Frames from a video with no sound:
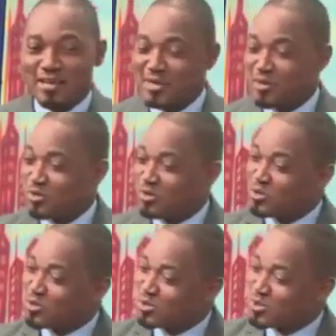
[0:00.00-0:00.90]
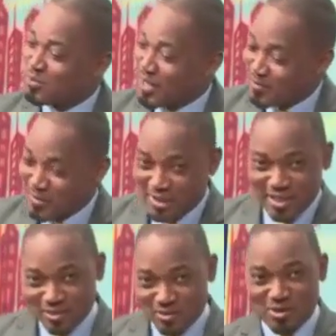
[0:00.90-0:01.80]
Il est bien connu du côté du Parlement
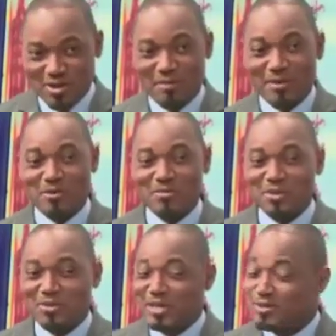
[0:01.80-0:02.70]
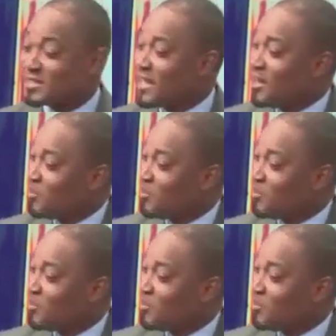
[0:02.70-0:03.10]
de l'Est. C'est lui qu'on appelle le million de l'Est.